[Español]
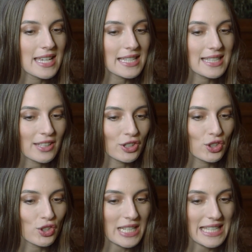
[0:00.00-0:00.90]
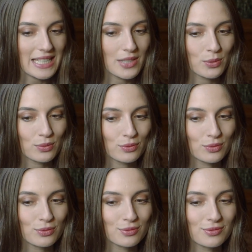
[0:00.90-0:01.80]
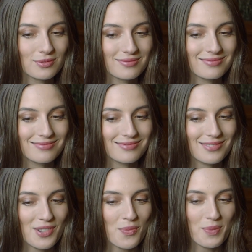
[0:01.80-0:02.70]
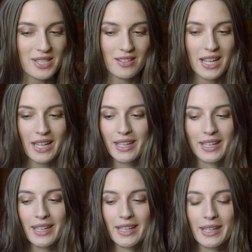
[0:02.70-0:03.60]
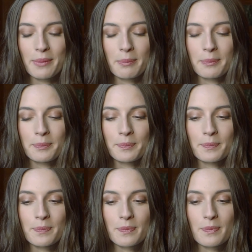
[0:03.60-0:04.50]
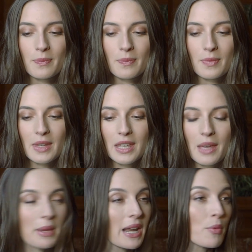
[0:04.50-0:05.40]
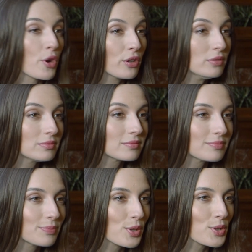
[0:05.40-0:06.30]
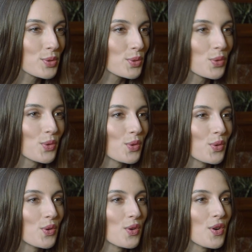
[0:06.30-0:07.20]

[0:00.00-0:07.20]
siendo así un, un personaje que, que me enamoró por su...